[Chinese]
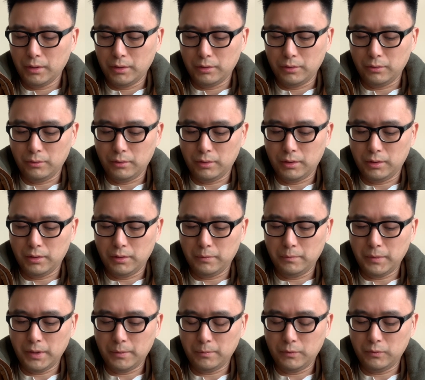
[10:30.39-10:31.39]
有何
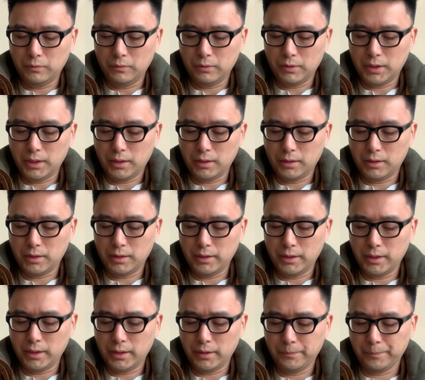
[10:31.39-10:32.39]
面目见之
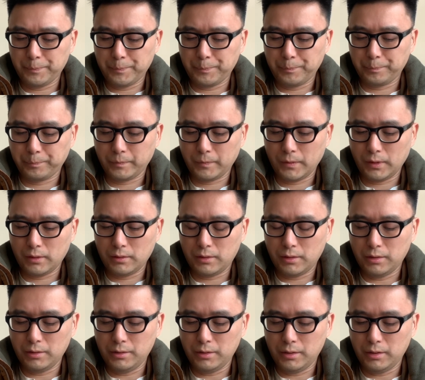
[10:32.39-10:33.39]
耶？”
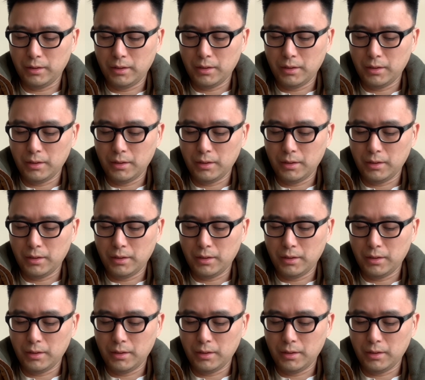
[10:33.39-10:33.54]
次日，